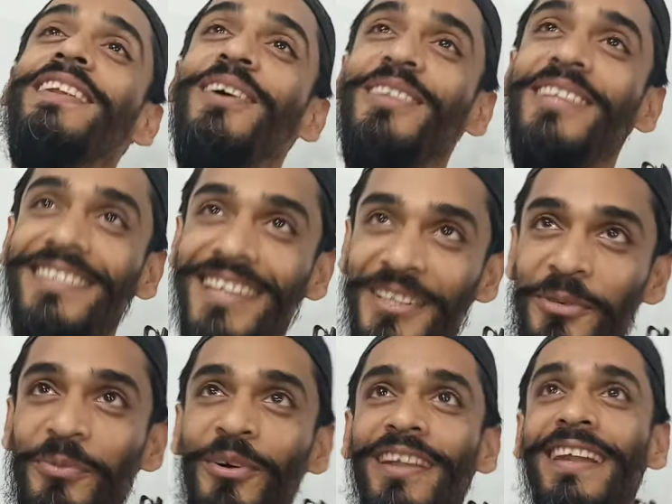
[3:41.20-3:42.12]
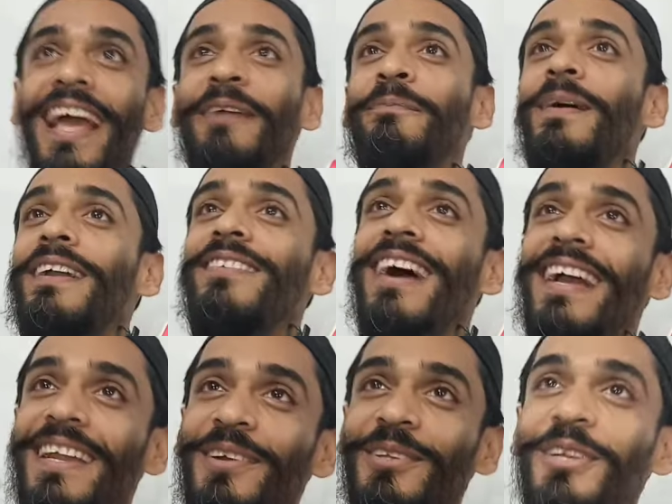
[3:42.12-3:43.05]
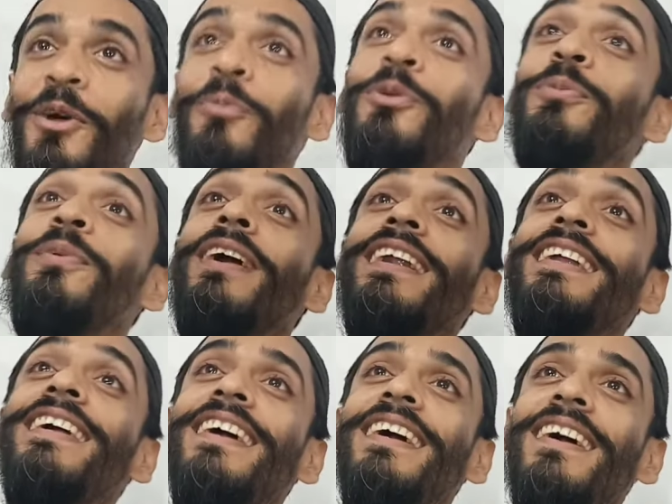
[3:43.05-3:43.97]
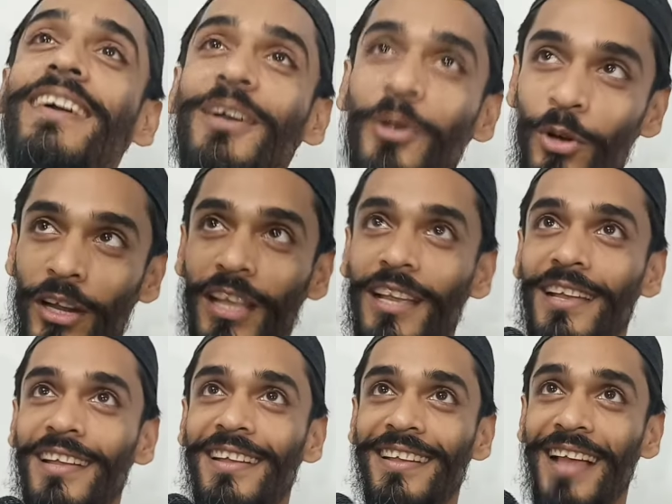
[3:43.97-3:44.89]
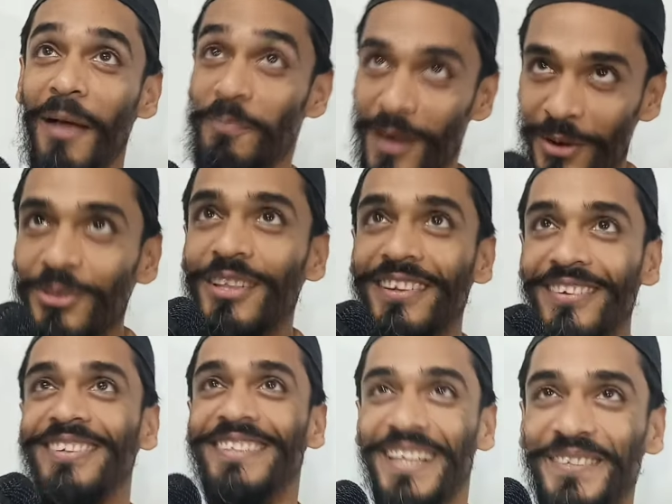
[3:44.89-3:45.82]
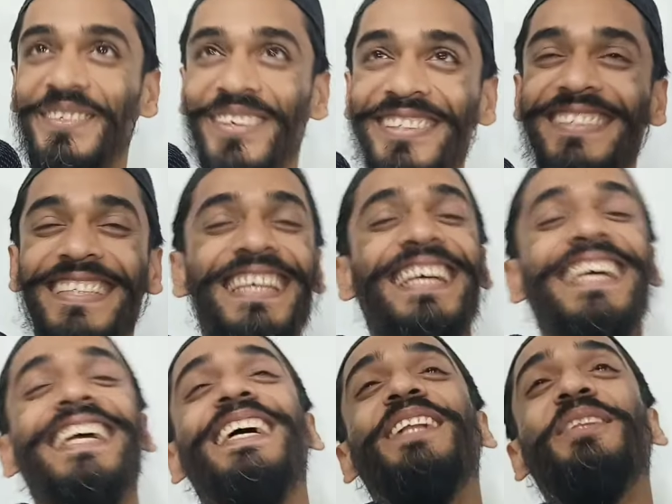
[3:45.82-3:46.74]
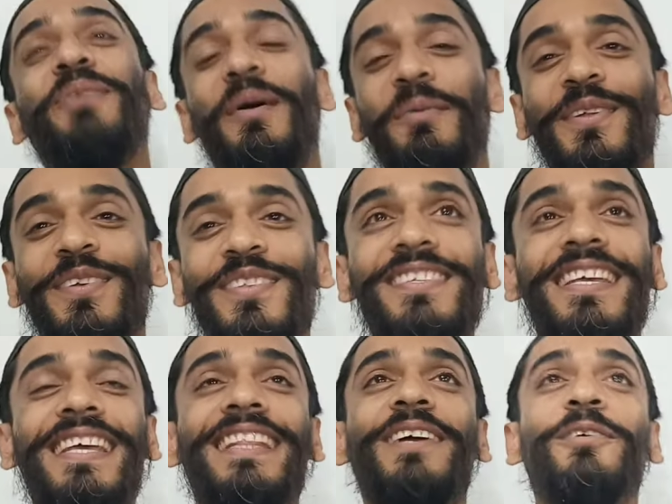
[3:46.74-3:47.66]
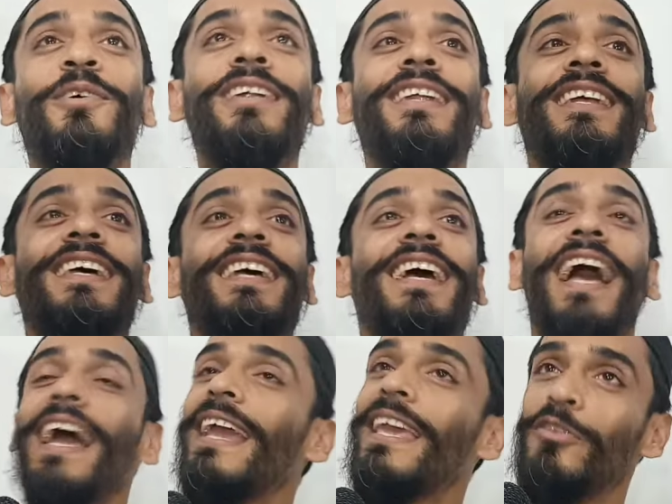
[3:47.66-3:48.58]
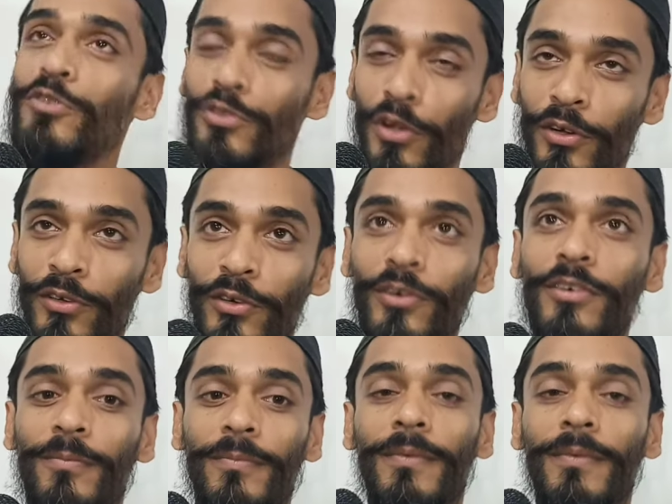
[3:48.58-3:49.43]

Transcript: নদীর কথা যেহেতু বললেন এক পার ভাঙে নদীর অপর পার গড়ে আপনার নদী অনুযায়ী বলছি তো ব্যাপারটা হচ্ছে দেখুন হ্যাঁ কিছু সংখ্যক